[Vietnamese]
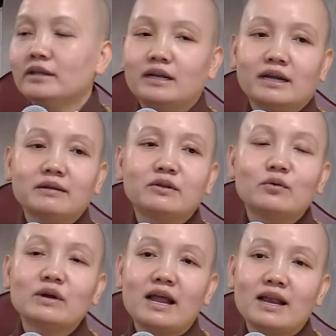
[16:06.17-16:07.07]
Thì cái
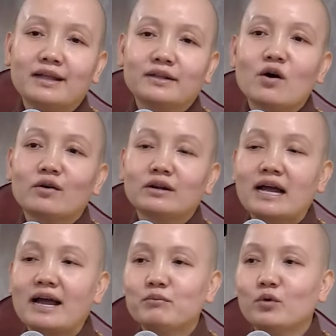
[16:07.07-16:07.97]
chú này là do
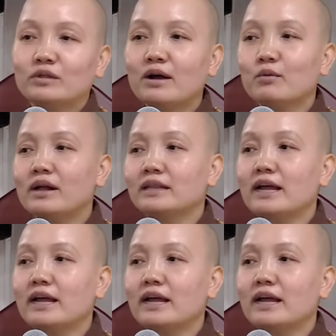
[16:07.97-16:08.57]
Ngài Bồ Tát Quan